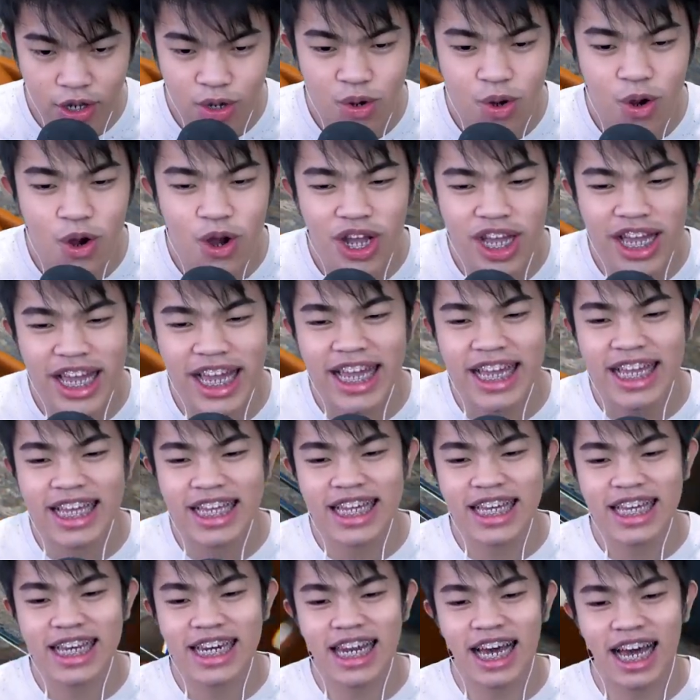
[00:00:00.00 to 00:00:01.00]
Oke,
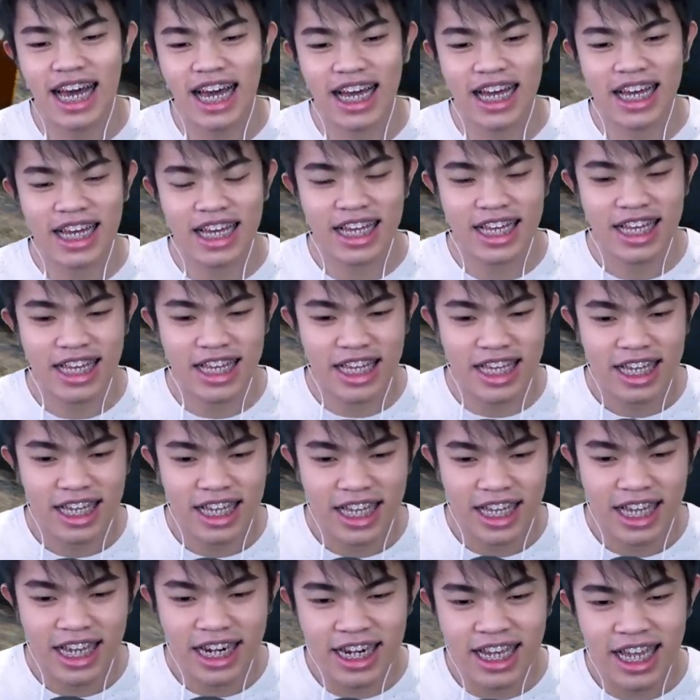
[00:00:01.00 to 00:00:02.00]
gila.
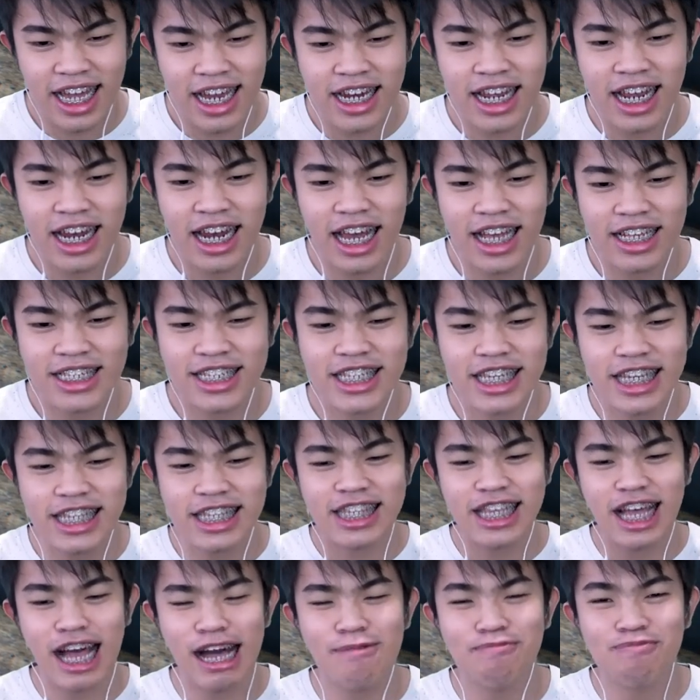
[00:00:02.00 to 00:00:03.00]
Ini adalah
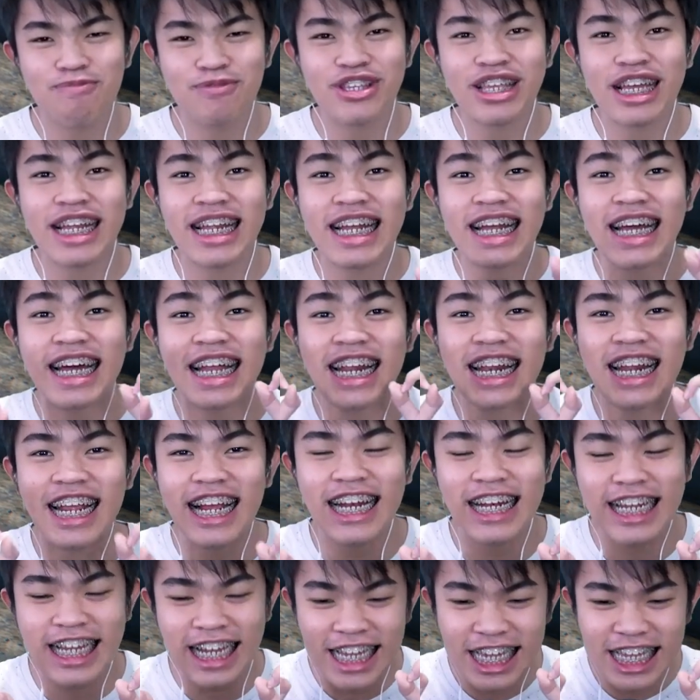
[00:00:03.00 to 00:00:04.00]
setup
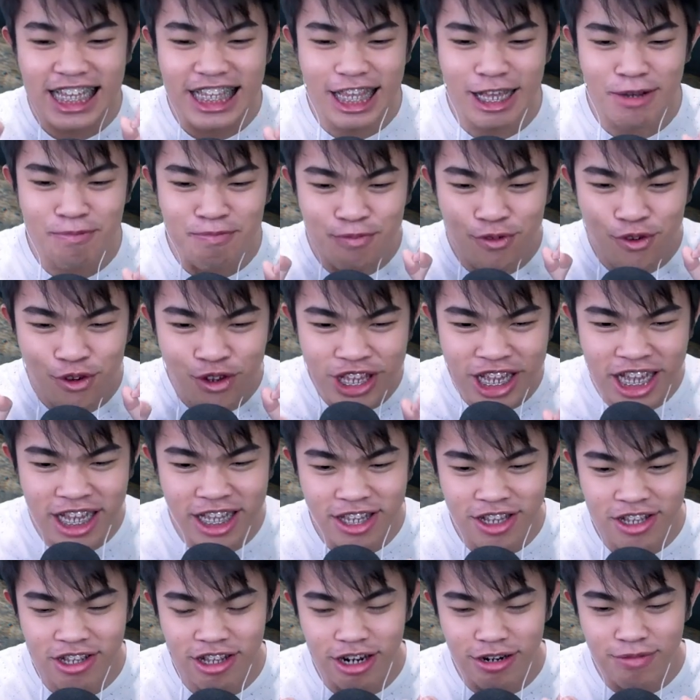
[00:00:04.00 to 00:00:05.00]
terkeren yang kita punya
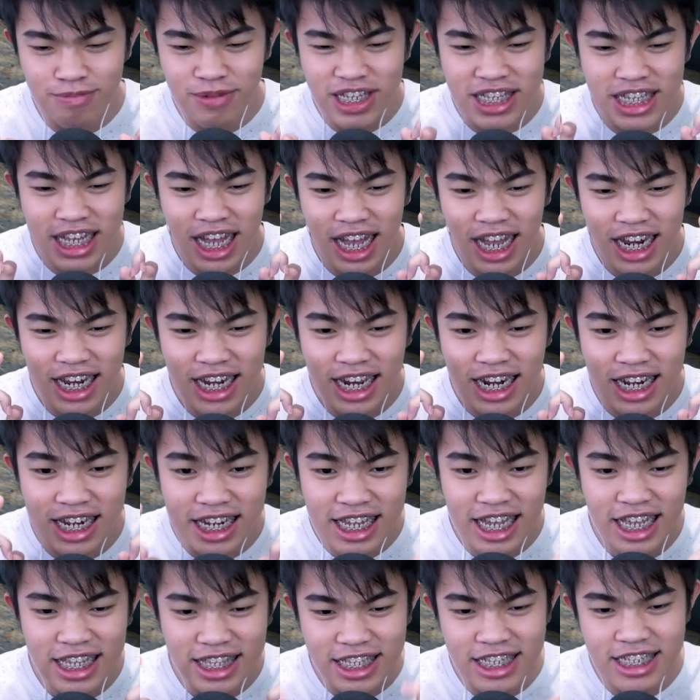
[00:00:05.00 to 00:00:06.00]
teman-teman. Bisa kalian
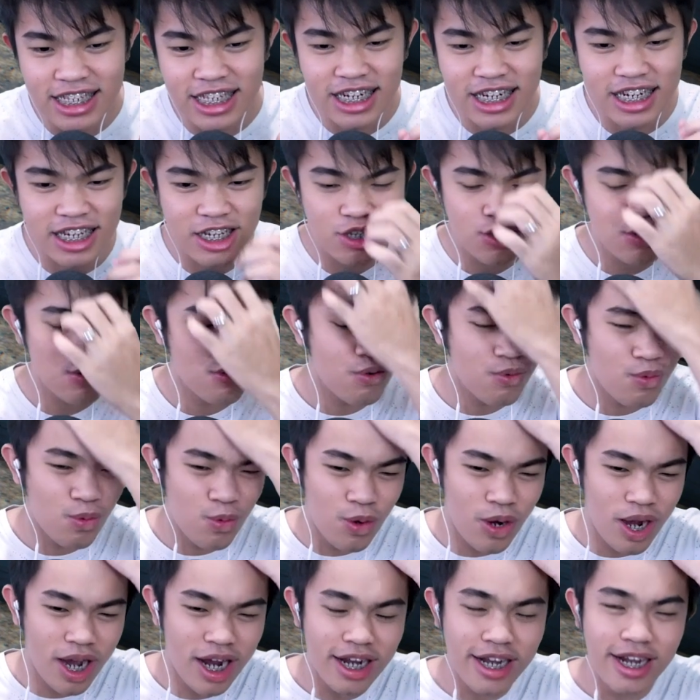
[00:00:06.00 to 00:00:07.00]
lihat di sini itu
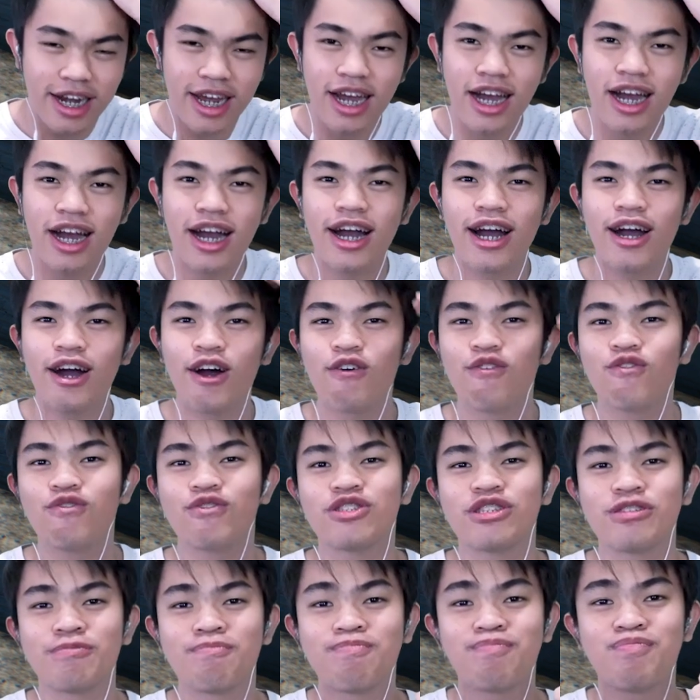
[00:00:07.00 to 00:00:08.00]
wadaw,
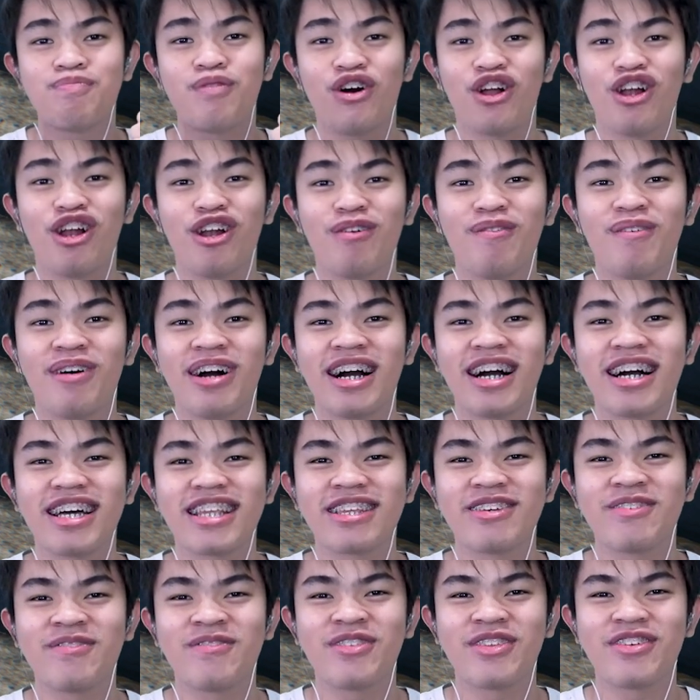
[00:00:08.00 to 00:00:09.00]
jempol banget
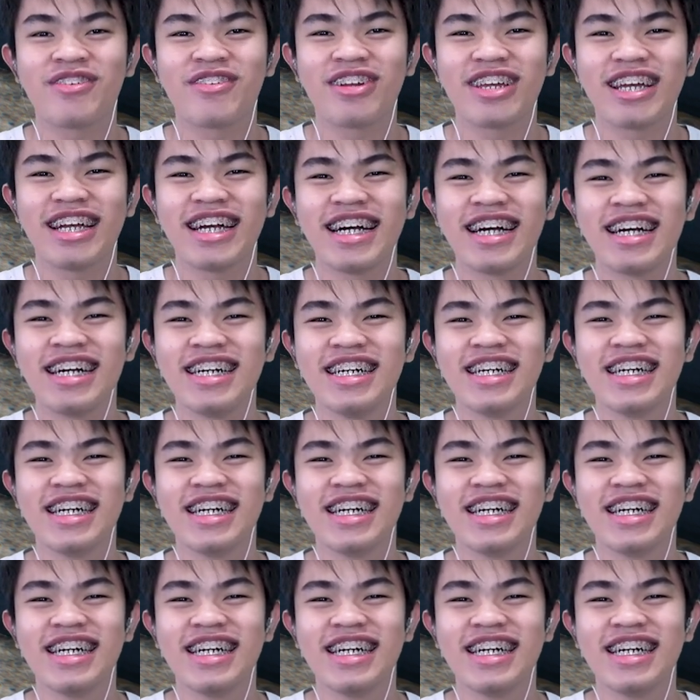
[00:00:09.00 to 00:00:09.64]
teman-teman ya.